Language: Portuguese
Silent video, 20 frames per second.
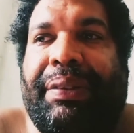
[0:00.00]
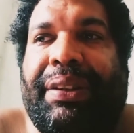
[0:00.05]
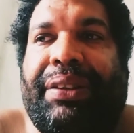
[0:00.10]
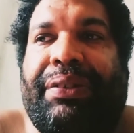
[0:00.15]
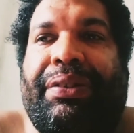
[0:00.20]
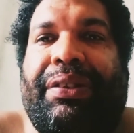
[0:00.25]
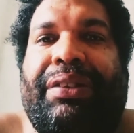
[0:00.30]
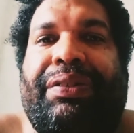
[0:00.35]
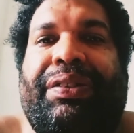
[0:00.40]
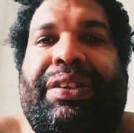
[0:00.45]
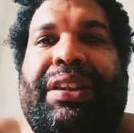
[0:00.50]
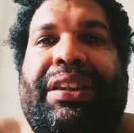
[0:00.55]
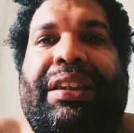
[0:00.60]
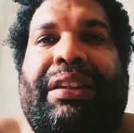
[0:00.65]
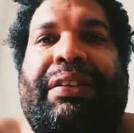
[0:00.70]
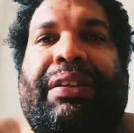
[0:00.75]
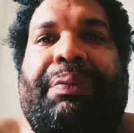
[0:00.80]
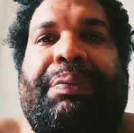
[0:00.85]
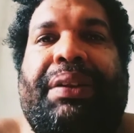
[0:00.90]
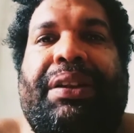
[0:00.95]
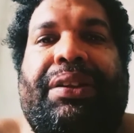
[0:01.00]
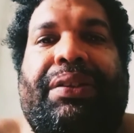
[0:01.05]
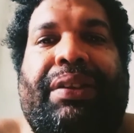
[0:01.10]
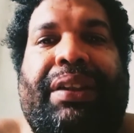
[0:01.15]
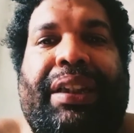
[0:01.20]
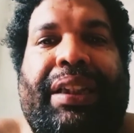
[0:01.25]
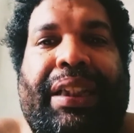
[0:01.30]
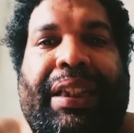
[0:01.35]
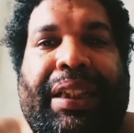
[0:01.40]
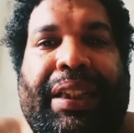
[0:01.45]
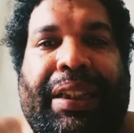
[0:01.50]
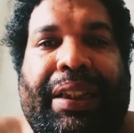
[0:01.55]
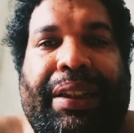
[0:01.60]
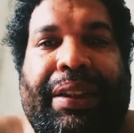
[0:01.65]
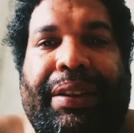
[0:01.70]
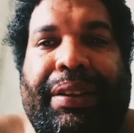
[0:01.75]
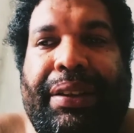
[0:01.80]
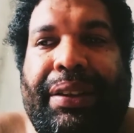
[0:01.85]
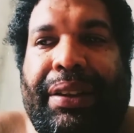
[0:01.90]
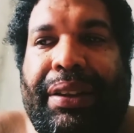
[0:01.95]
Mas quando você é uma pessoa
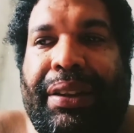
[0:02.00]
negra,